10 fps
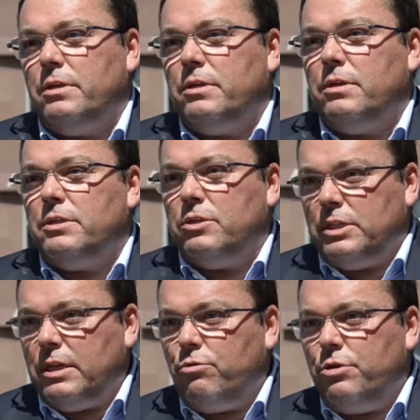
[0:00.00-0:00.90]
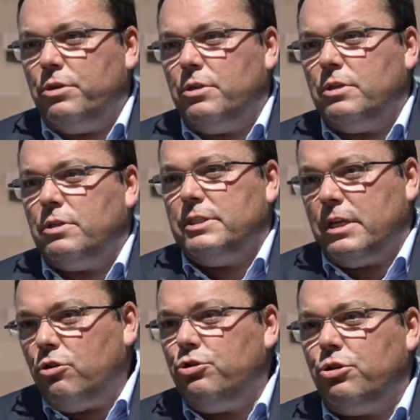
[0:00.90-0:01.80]
e, zostały
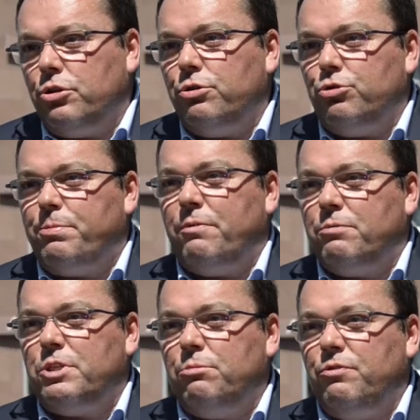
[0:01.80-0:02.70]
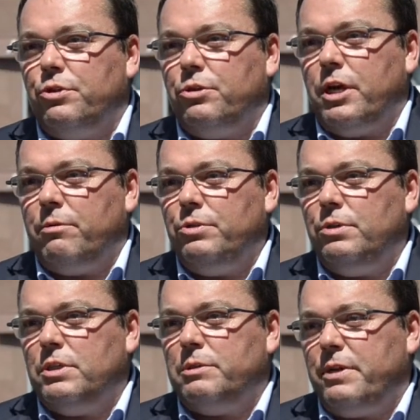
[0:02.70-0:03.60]
zakończone już prawomocnymi
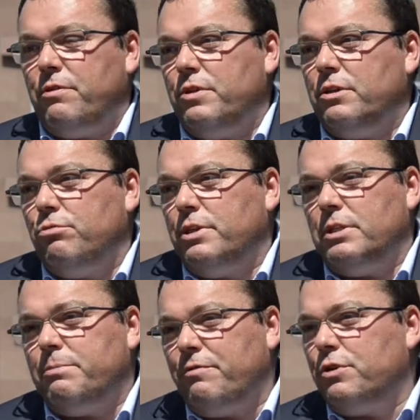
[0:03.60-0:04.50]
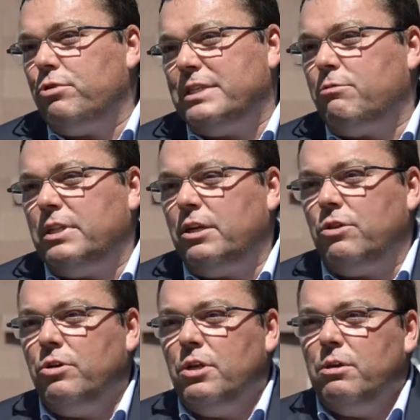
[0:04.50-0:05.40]
wyrokami. Sprawy które, sprawy, które
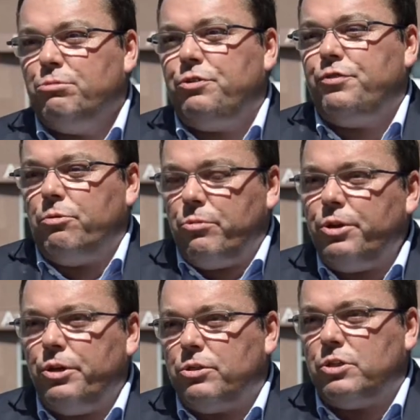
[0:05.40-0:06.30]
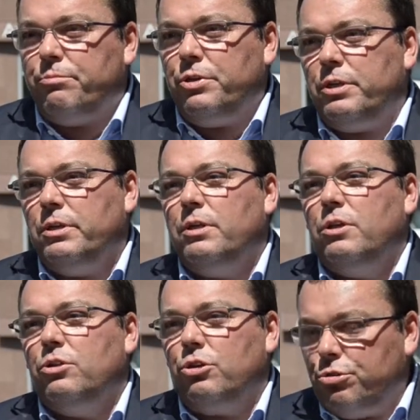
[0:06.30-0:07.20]
zakładano przeciwko mojej osobie,
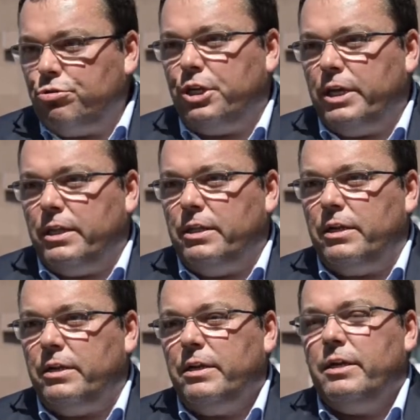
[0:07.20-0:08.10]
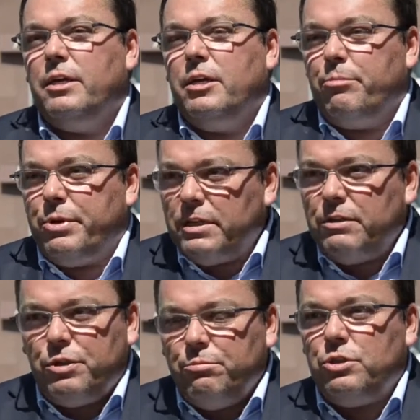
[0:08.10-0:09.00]
toczą się nadal.
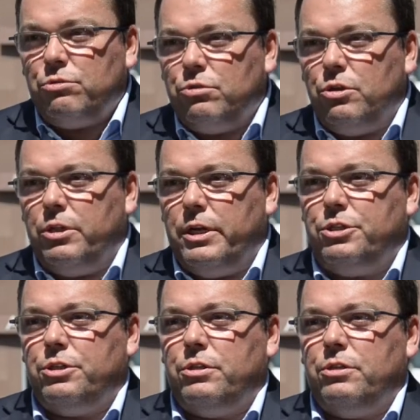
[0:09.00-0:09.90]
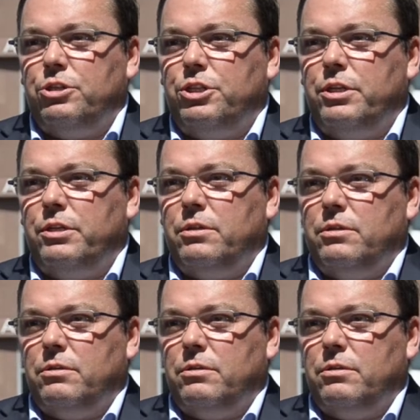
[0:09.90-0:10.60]
Pragnę w tym miejscu dodać, że